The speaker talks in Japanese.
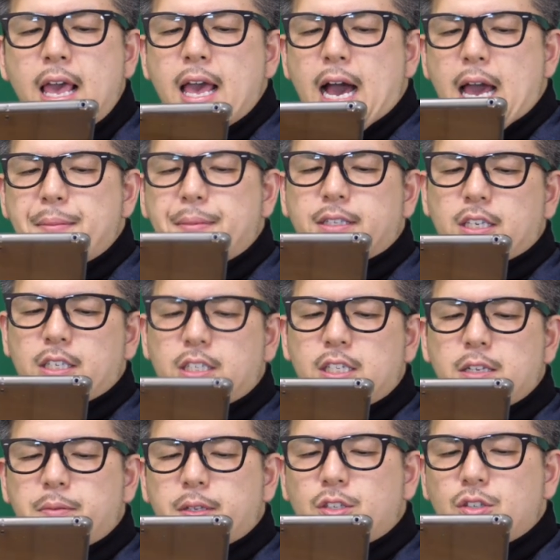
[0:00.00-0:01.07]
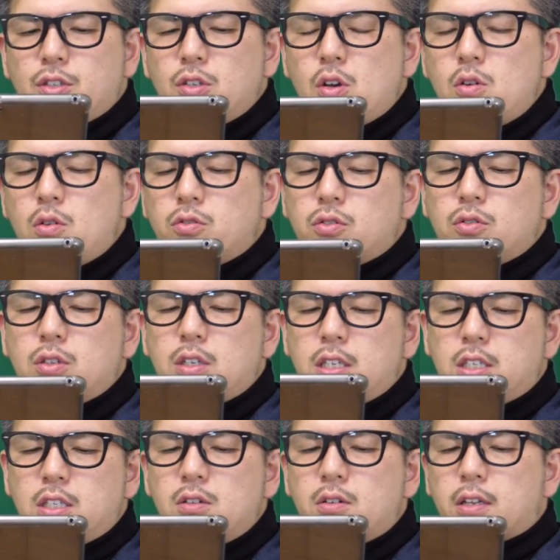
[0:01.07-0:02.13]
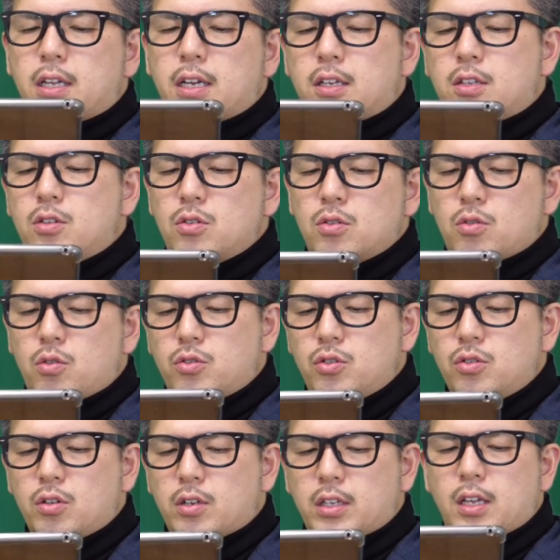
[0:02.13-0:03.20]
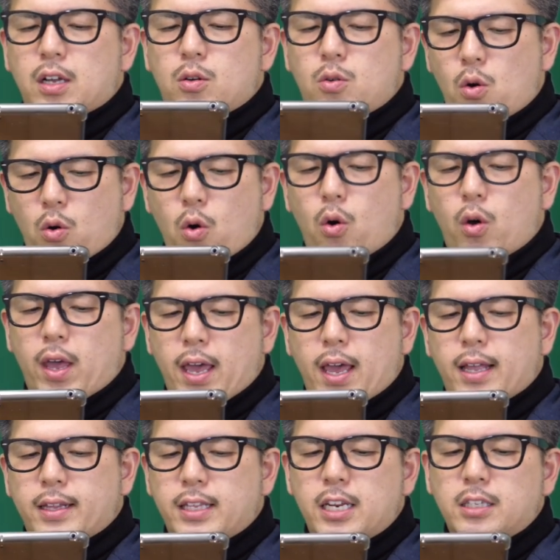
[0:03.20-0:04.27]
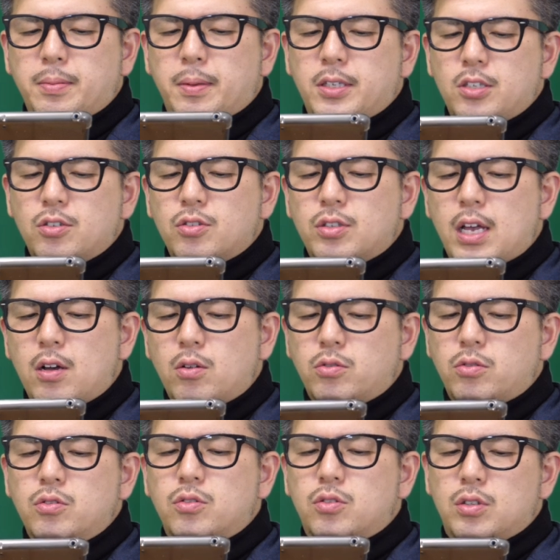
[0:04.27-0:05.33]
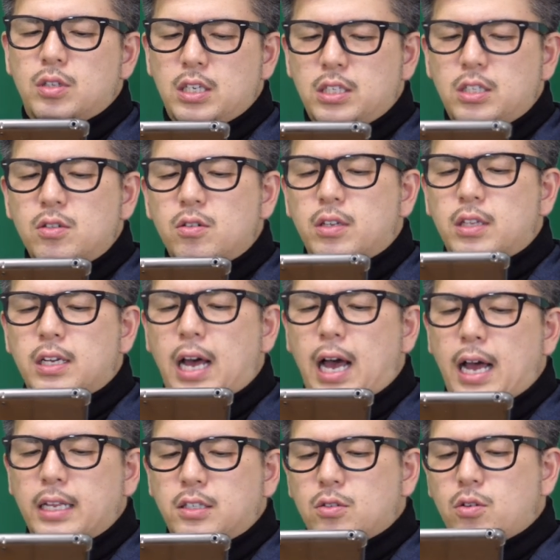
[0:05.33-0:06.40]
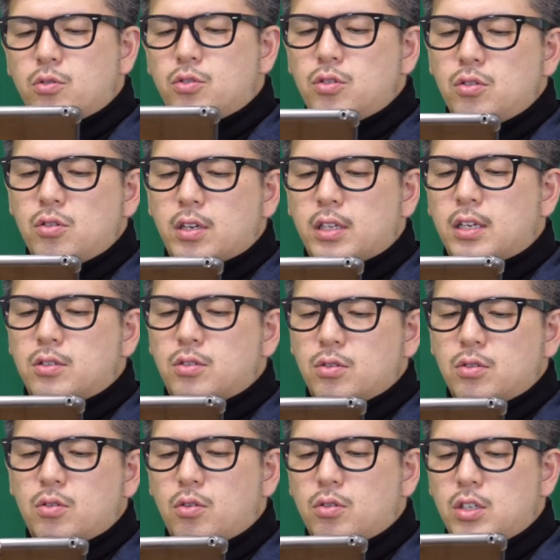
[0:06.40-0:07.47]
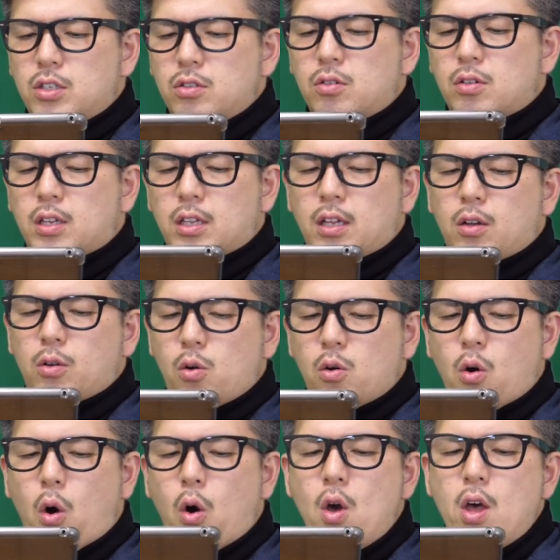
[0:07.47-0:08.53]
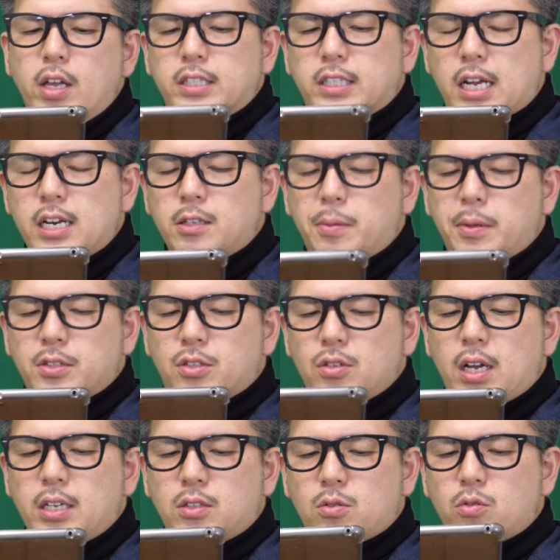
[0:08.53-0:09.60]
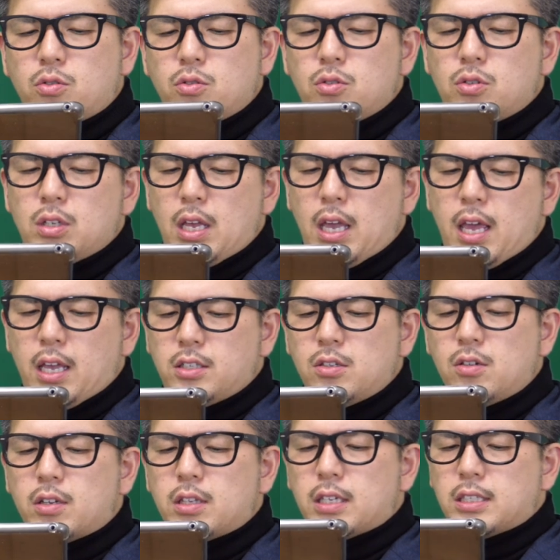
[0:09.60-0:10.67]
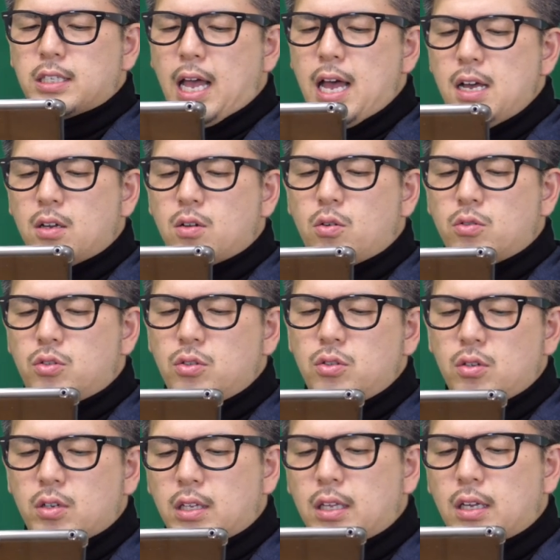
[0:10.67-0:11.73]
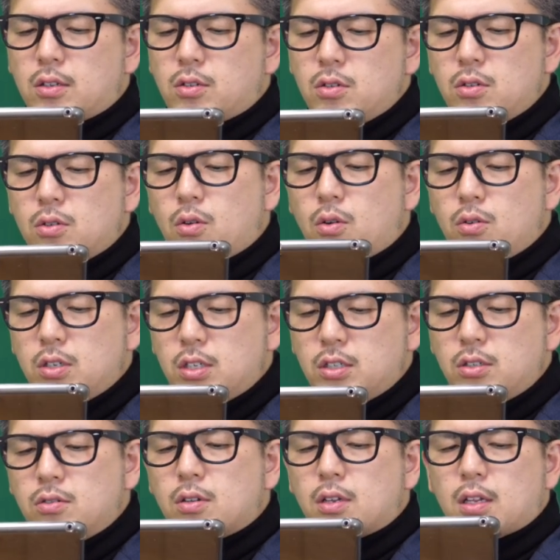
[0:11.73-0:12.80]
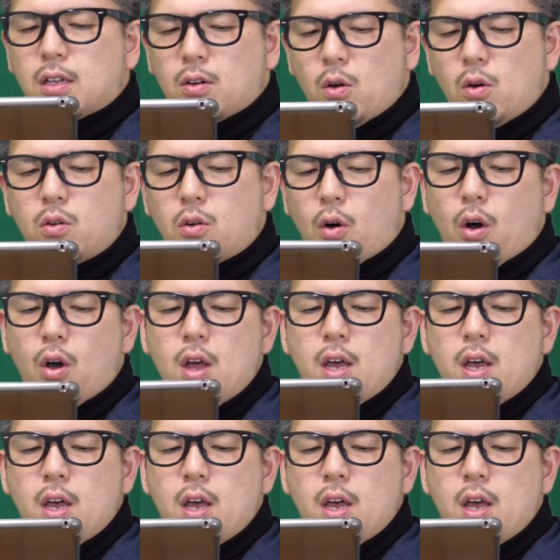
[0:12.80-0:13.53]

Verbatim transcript: はい、まずいち列目じゅうよんこ中、いちの桁がきゅうこ、じゅうの桁がごこ、えー、に列目にじゅうさんこ中、いちの桁がはっこ、じゅうの桁がじゅっこ、にじゅうの桁がごこ、さん列目じゅうはっこ中、えー、いちの桁がさんこ、じゅうの桁がきゅうこ、にじゅうの桁がろっこ、